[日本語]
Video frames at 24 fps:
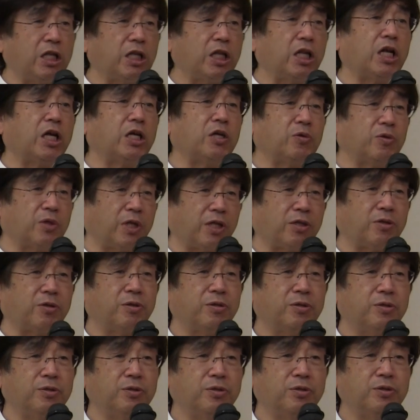えてないようだと
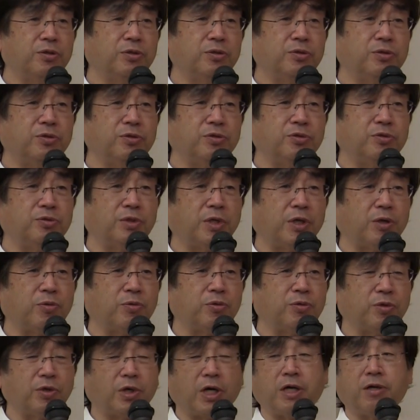いうような
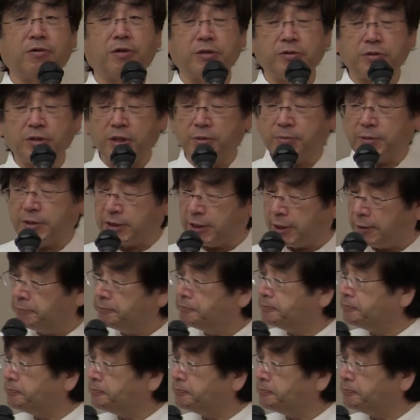ことを彼は言っていました。